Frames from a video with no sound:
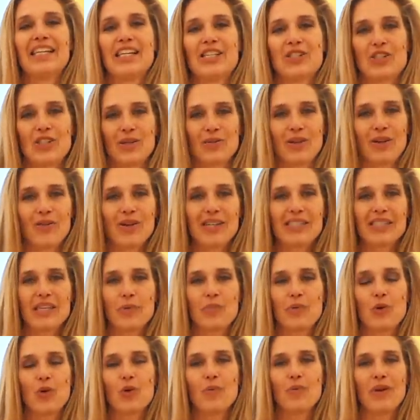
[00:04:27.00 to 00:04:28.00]
insomma
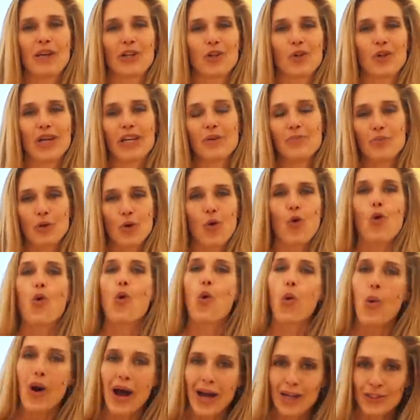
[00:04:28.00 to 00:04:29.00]
questo è più o meno il mio
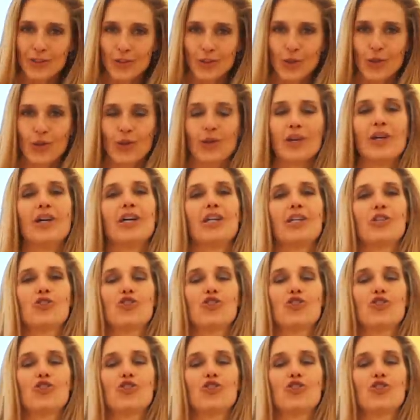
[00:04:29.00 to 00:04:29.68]
quadro